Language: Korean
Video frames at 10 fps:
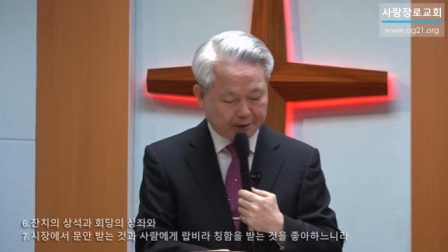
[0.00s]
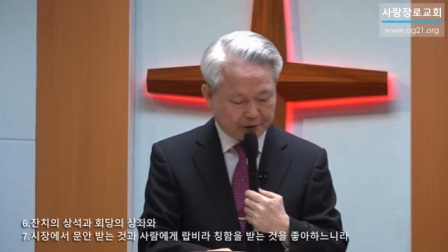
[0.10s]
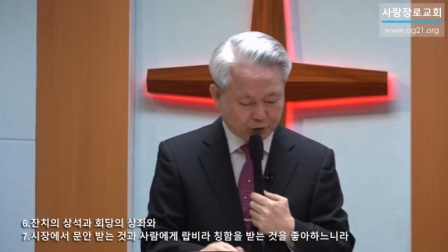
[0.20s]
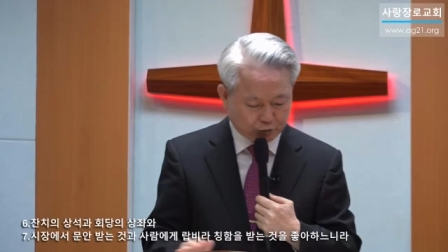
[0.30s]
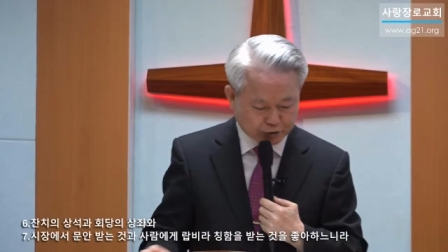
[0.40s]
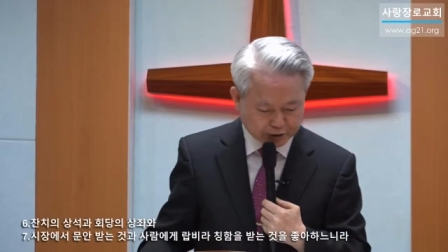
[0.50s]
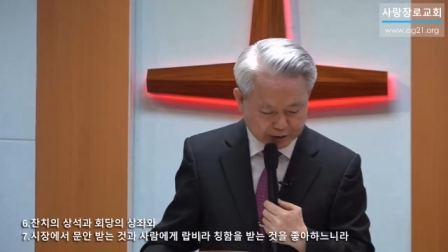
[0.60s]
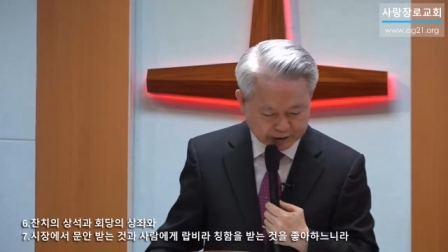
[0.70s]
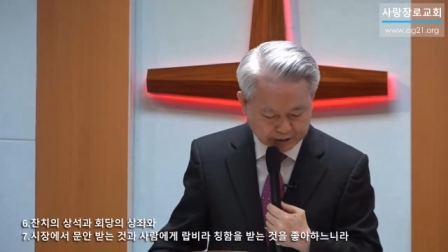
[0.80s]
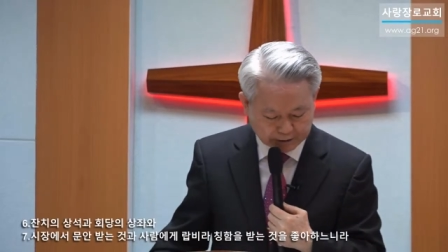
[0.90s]

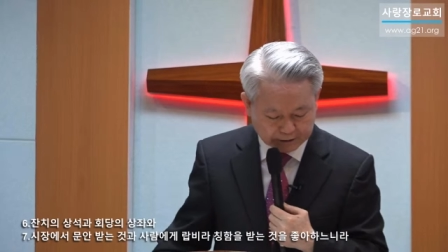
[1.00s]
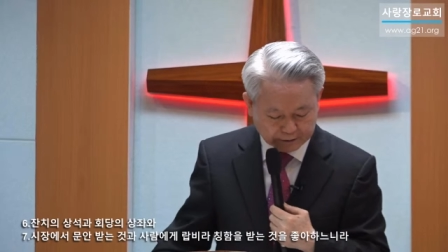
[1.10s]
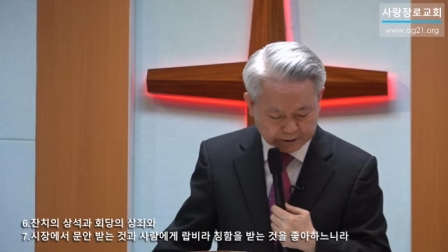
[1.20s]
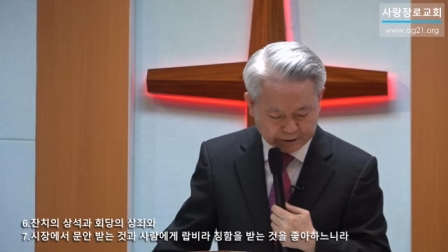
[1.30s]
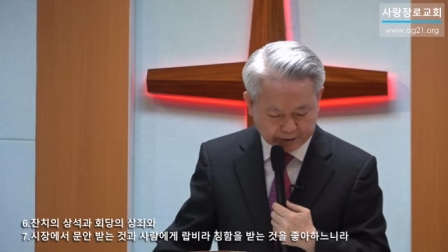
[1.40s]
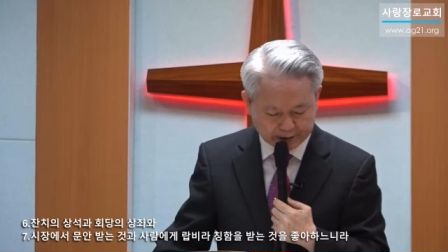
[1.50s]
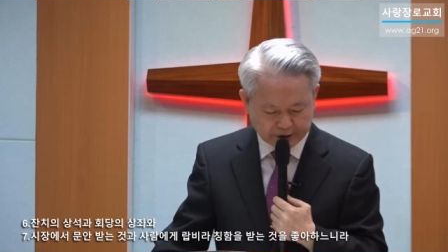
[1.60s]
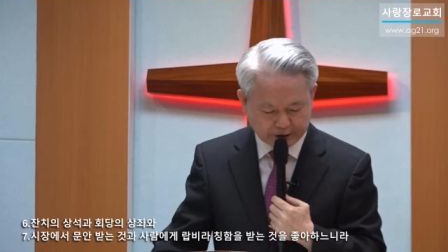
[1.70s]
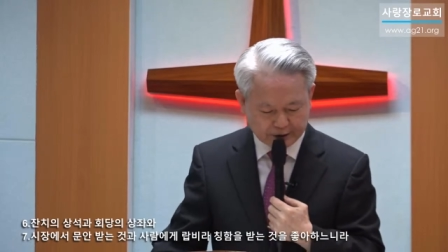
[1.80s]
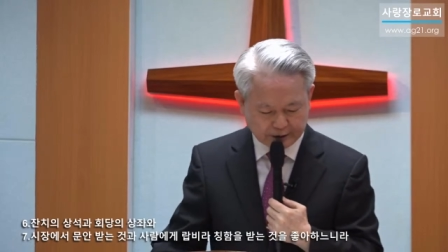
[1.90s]
6절, 7절
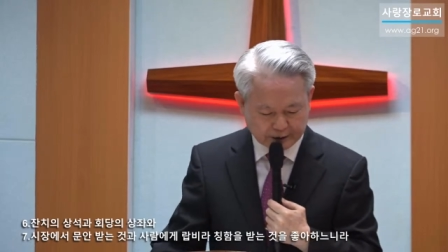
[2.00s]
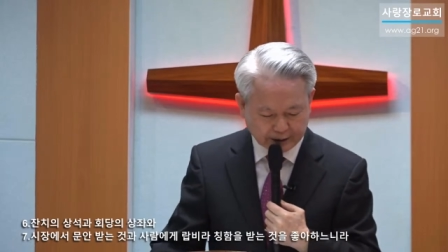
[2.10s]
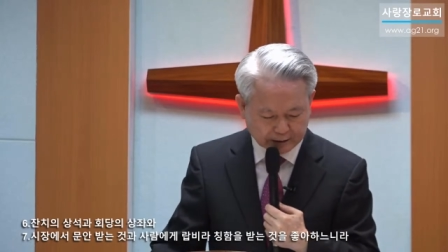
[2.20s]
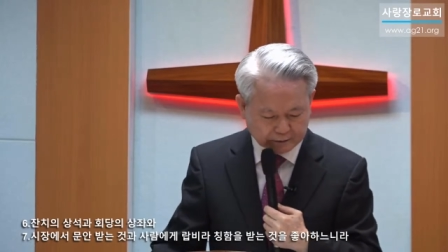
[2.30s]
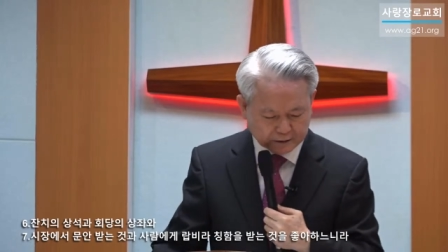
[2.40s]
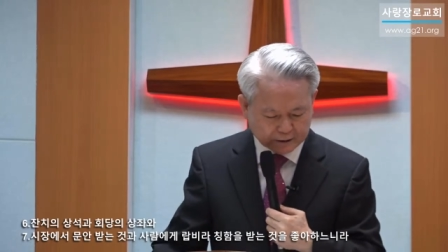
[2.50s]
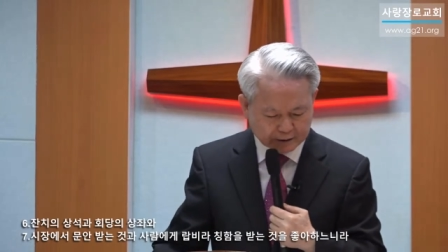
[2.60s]
시작